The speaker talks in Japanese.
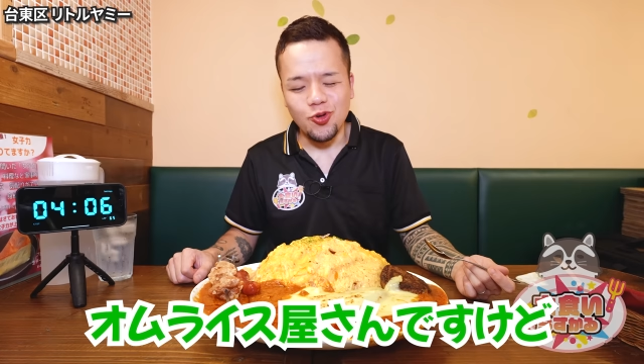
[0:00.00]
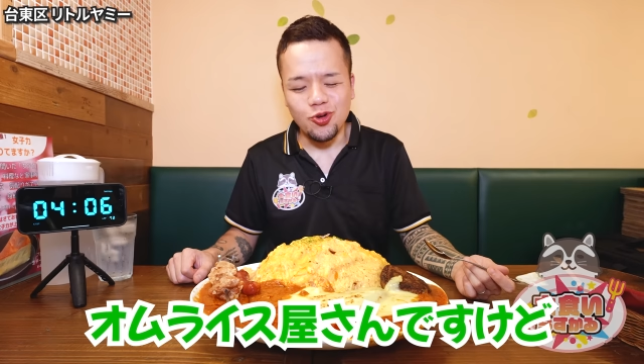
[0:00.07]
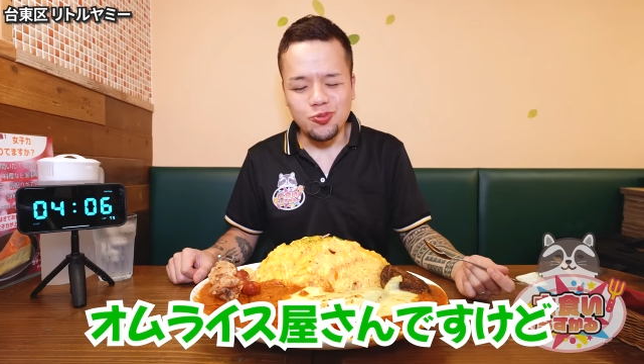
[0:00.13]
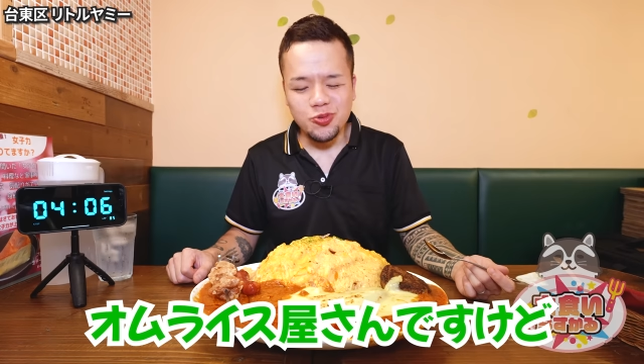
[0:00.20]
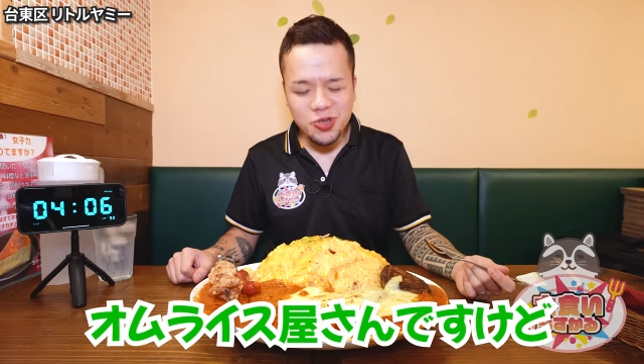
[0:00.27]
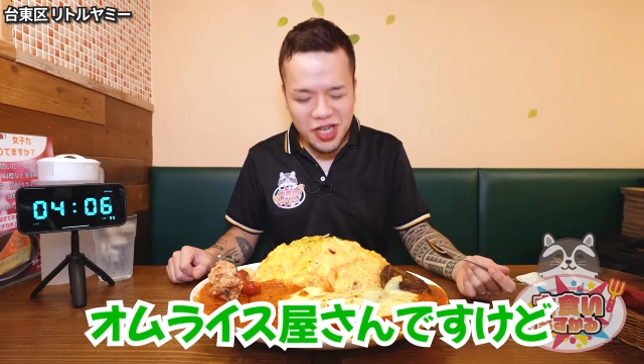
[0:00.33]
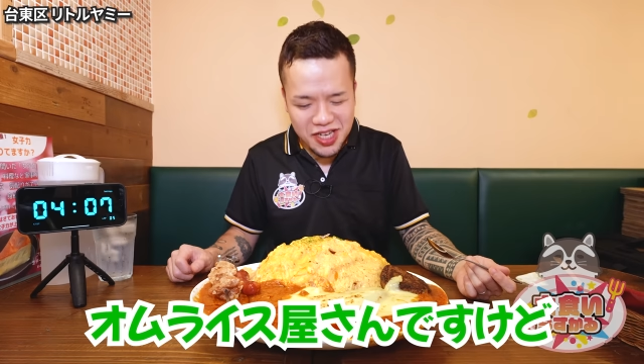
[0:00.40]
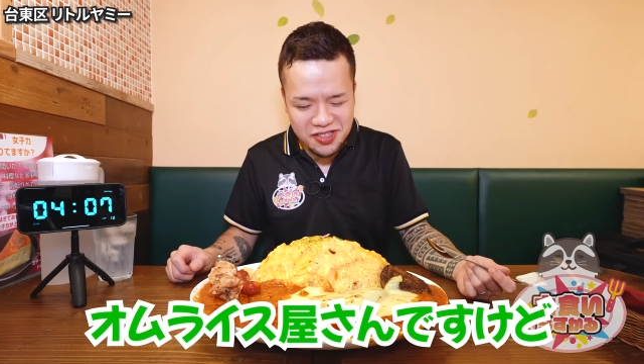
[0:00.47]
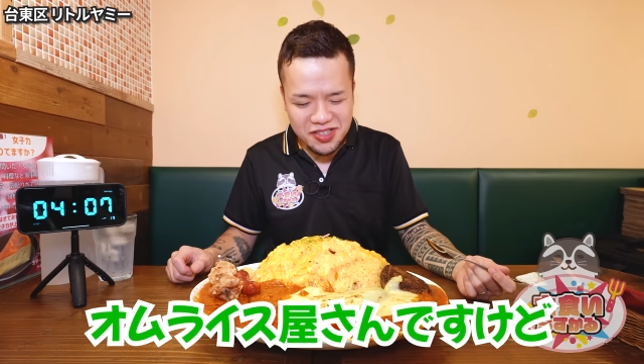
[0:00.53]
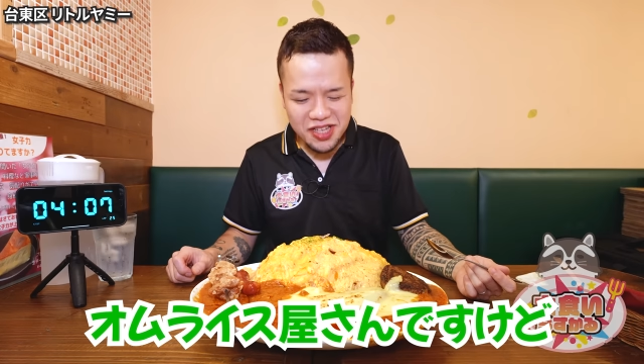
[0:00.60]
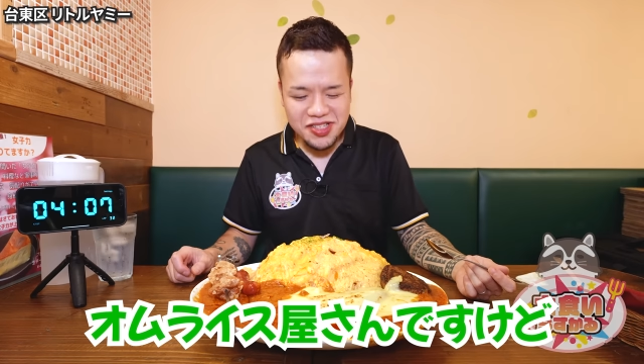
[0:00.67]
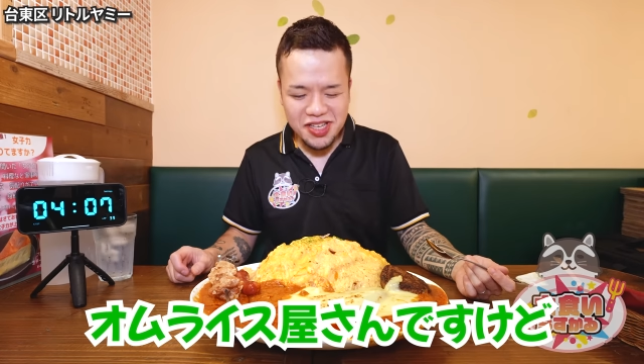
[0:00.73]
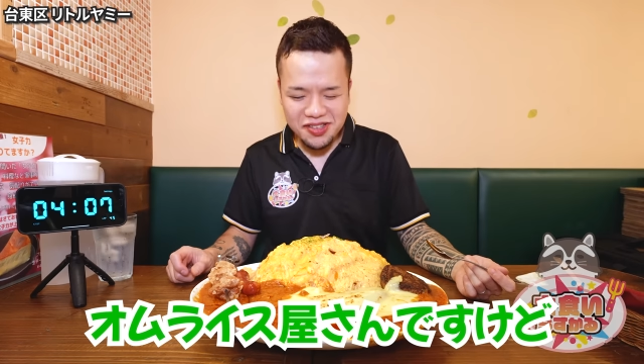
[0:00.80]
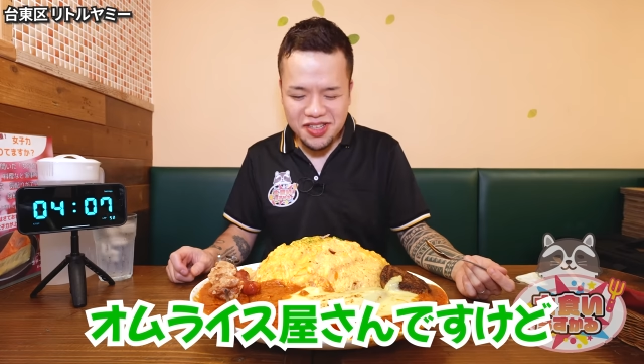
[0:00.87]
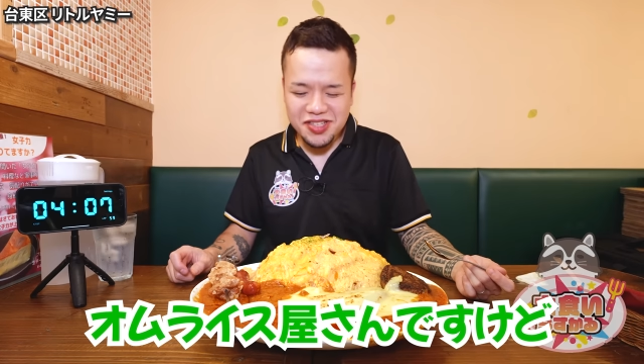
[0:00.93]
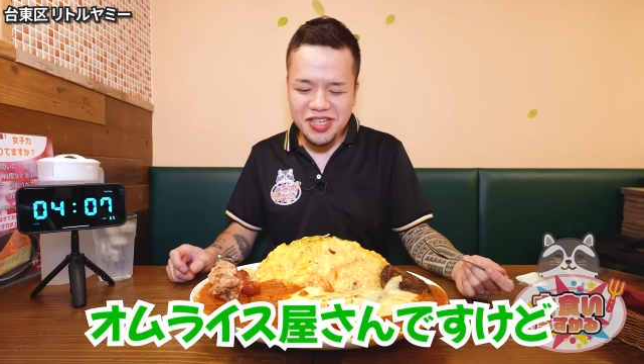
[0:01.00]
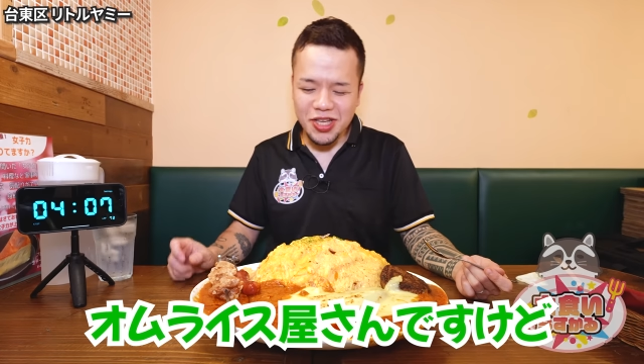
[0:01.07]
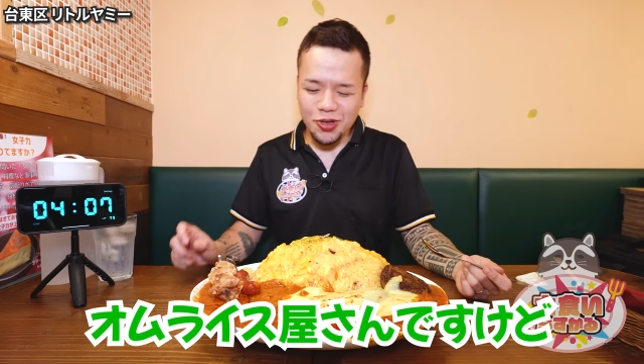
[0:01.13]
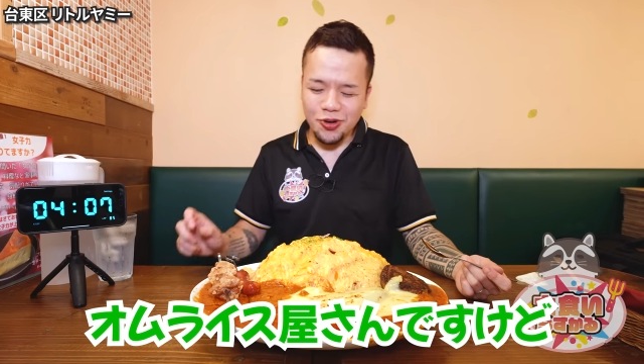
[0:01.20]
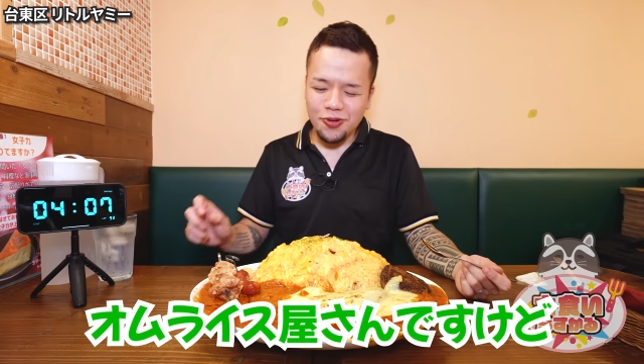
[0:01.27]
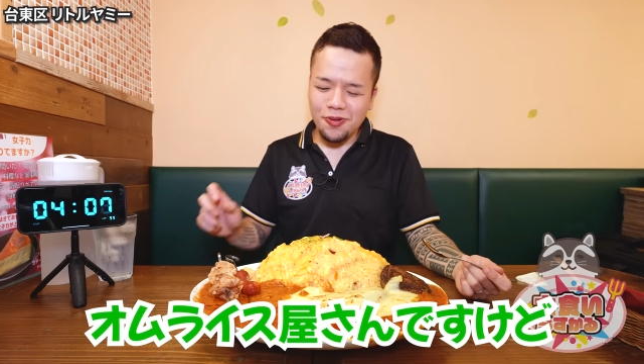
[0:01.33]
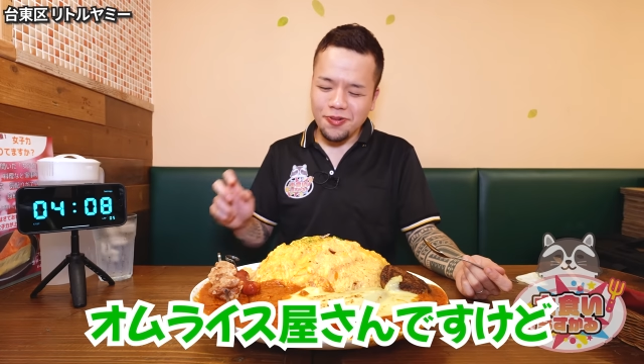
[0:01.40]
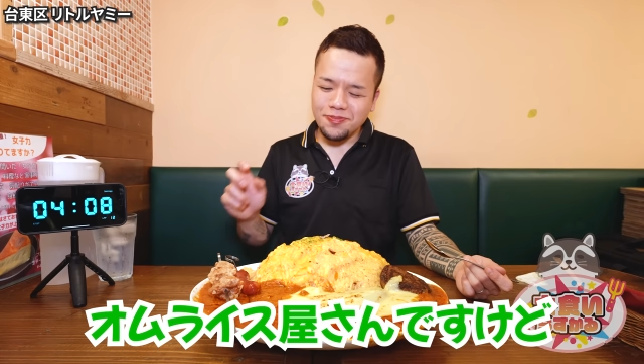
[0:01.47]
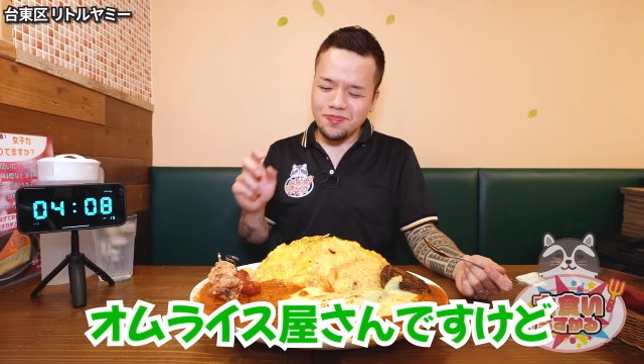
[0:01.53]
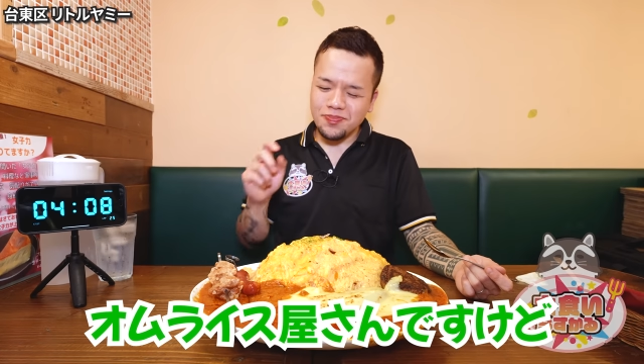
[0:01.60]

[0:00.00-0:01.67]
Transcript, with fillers: オムライス屋さんですけど、